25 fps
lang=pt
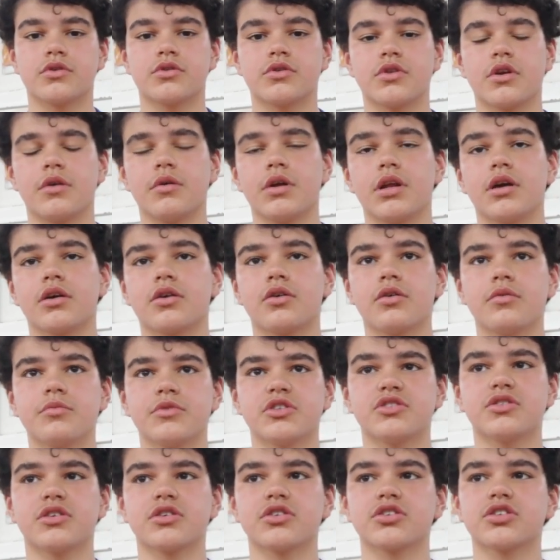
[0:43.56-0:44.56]
Trabalhar com o
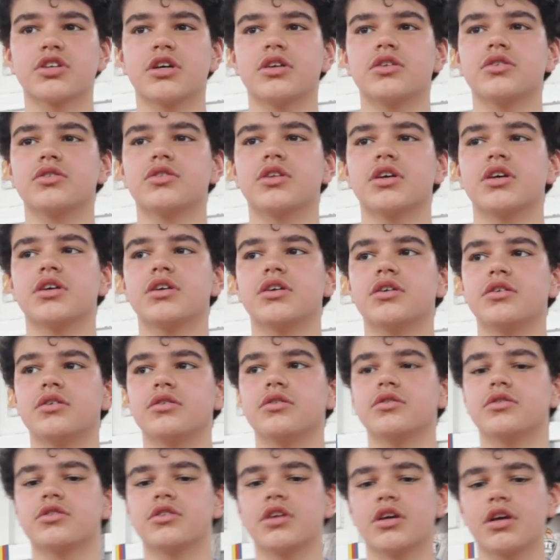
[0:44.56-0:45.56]
Mr. Rogério
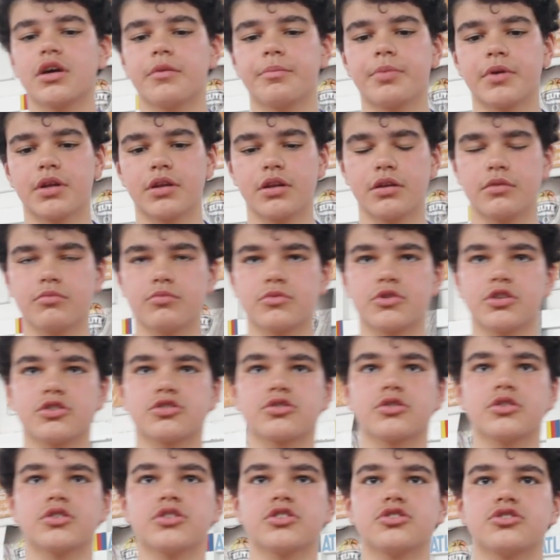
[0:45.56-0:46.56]
tem, tenho aprendido muitas
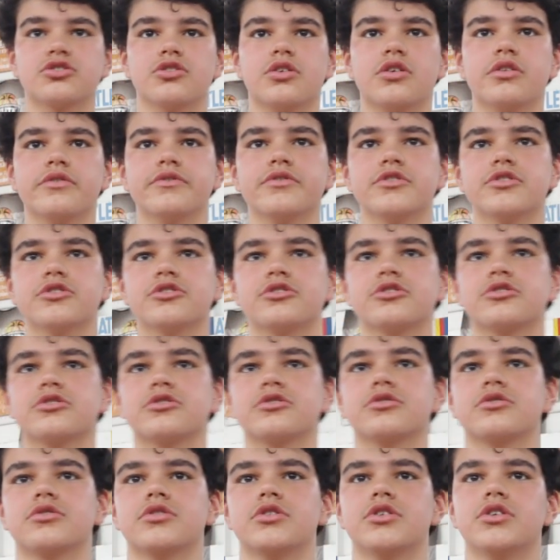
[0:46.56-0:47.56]
coisas
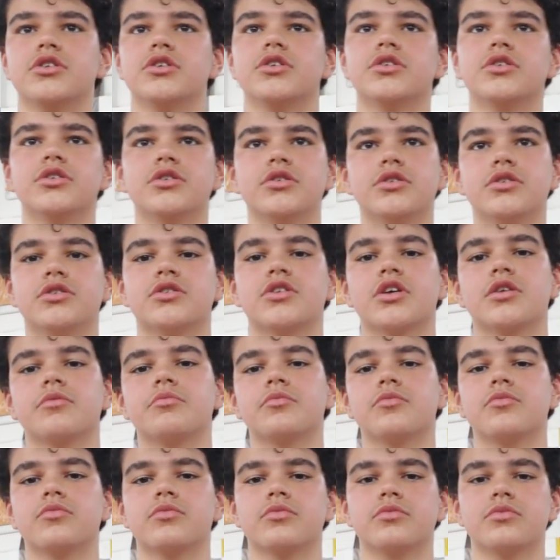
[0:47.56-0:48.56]
novas e
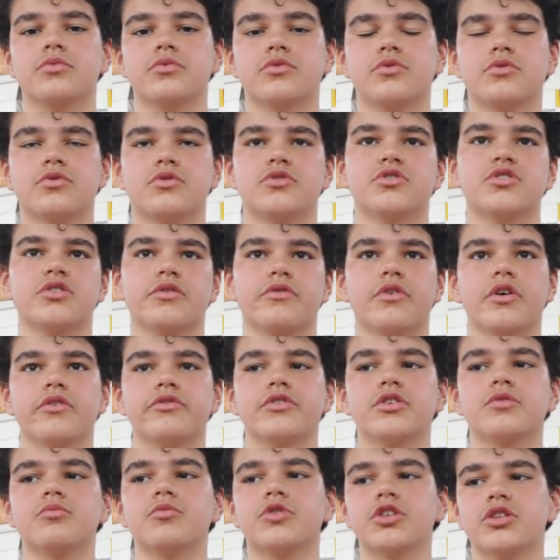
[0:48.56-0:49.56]
tenho
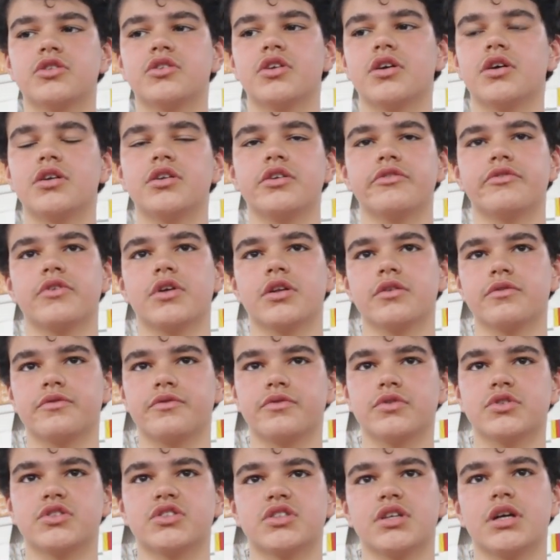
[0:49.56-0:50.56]
desenvolvido muito a nível de
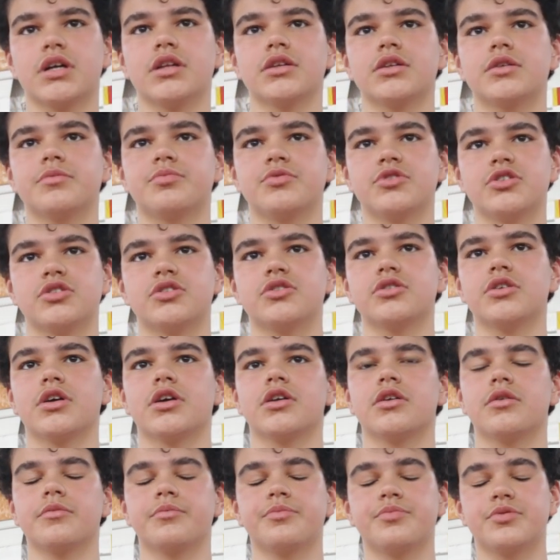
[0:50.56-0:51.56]
futsal e
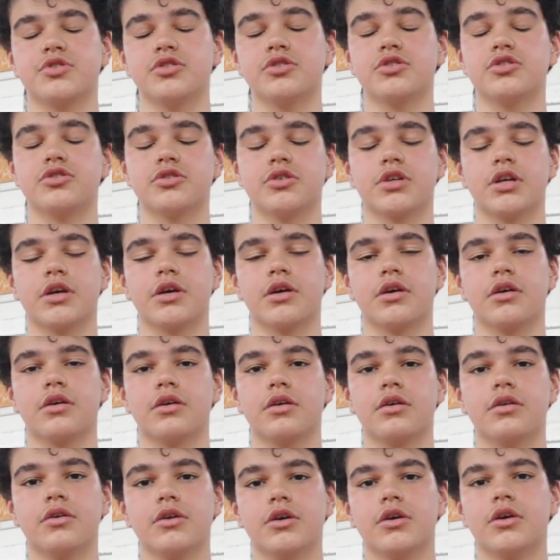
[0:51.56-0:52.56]
posiciona, posiciona,
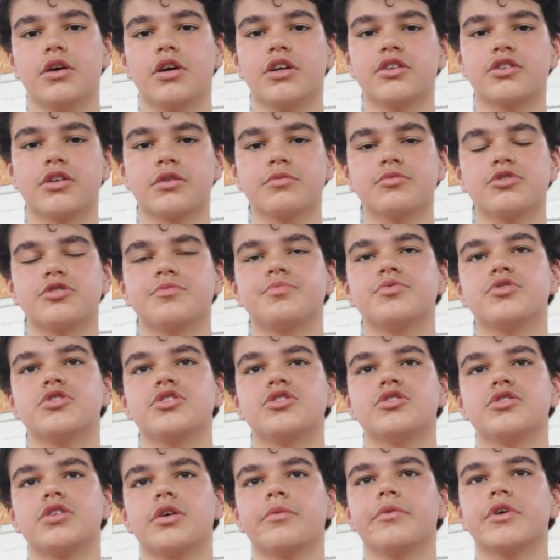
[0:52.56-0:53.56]
em termos de
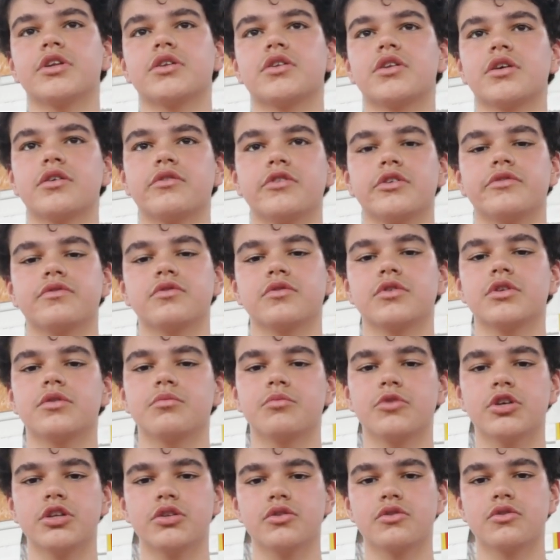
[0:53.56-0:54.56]
posicionamento tenho evoluído
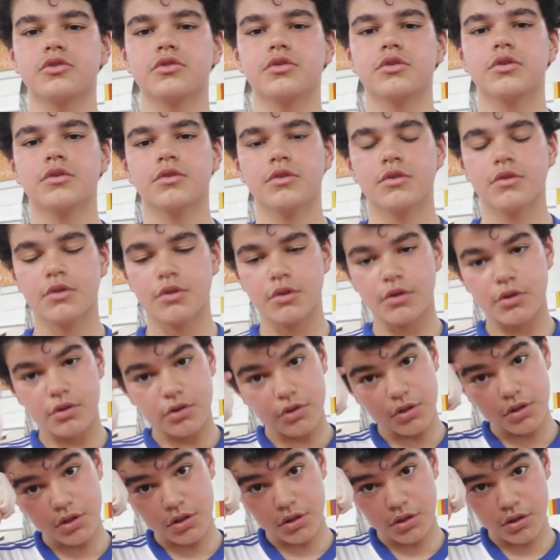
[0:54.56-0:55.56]
muito
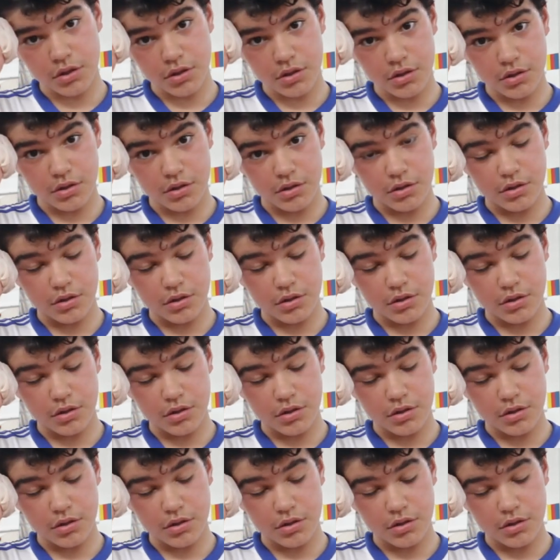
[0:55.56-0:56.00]
e